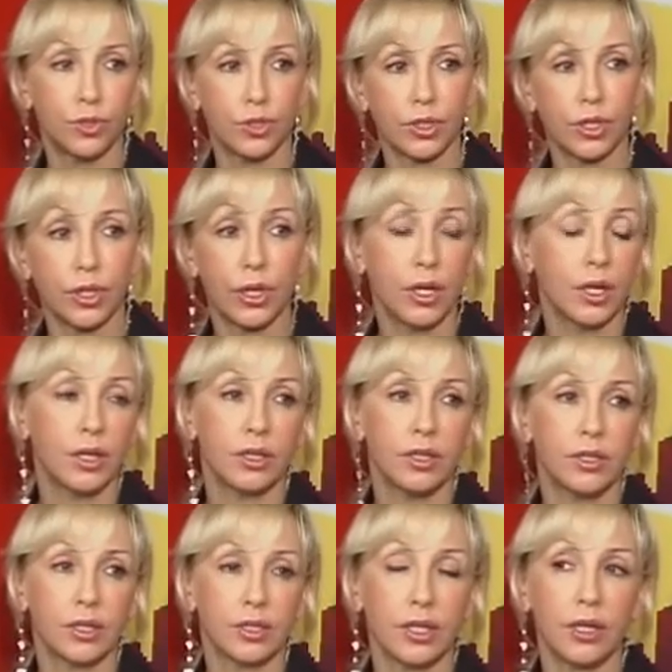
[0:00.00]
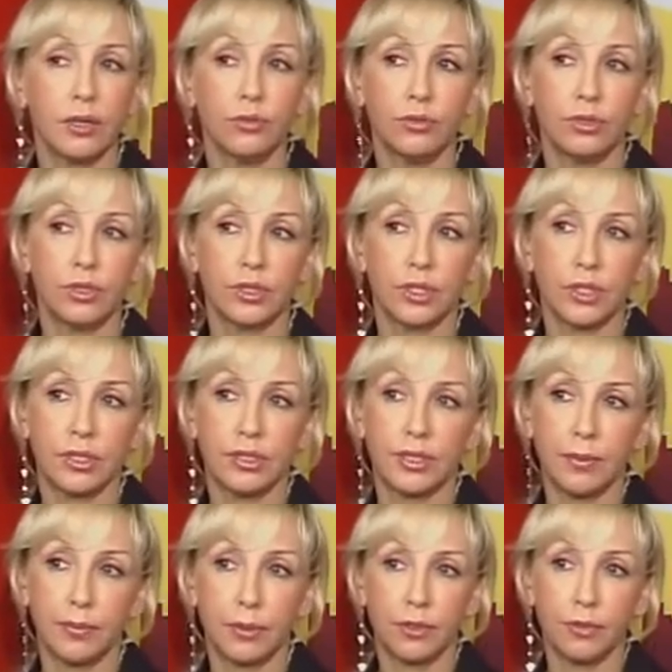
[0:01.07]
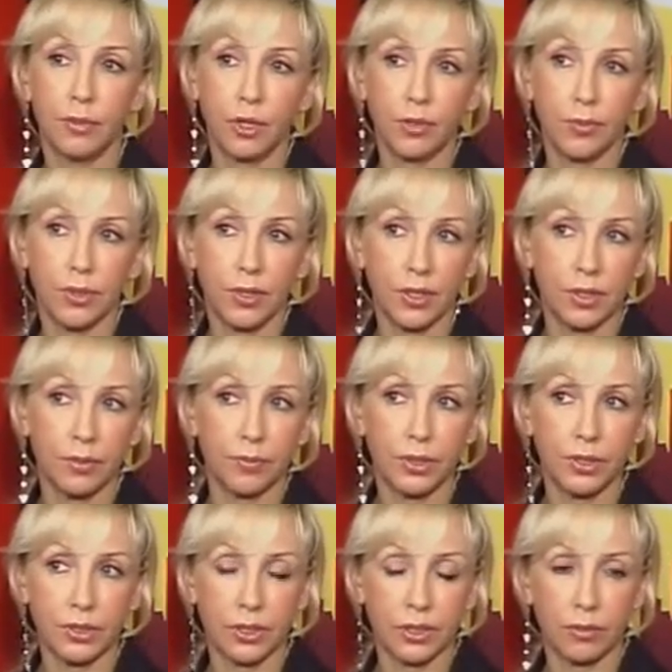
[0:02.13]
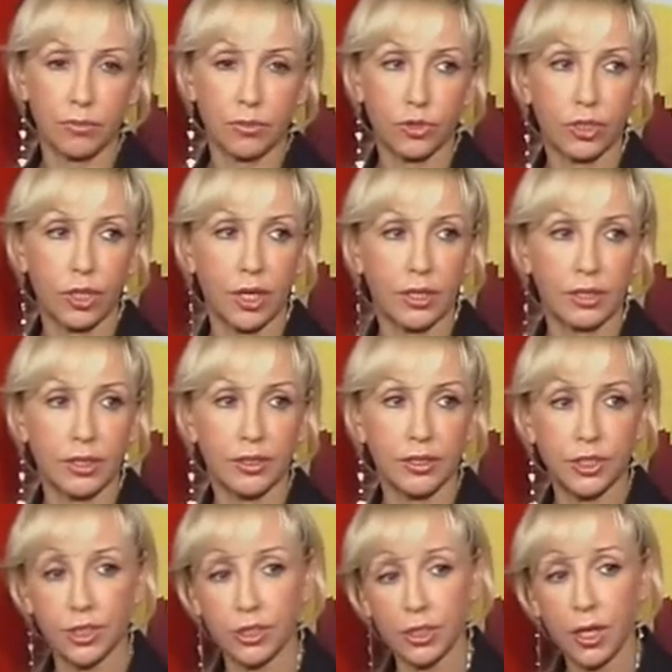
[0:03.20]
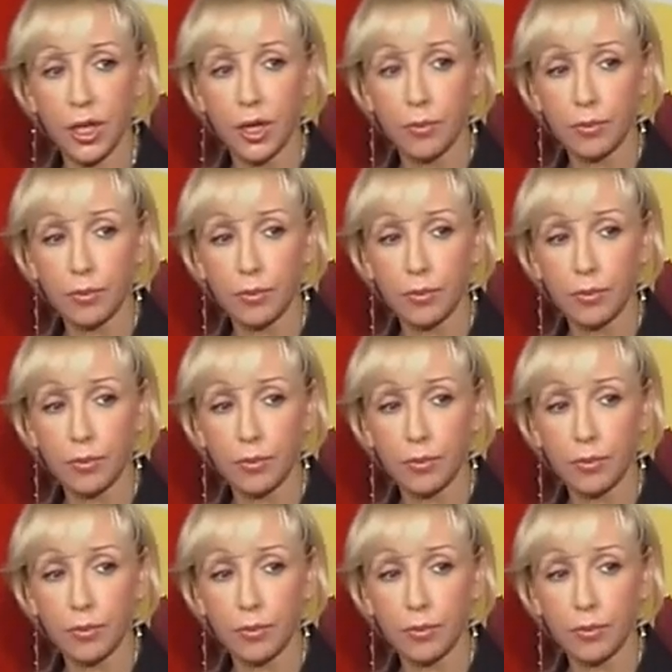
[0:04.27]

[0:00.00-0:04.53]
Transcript: Все-таки иногда люди не до конца понимают, по каким признакам можно отличить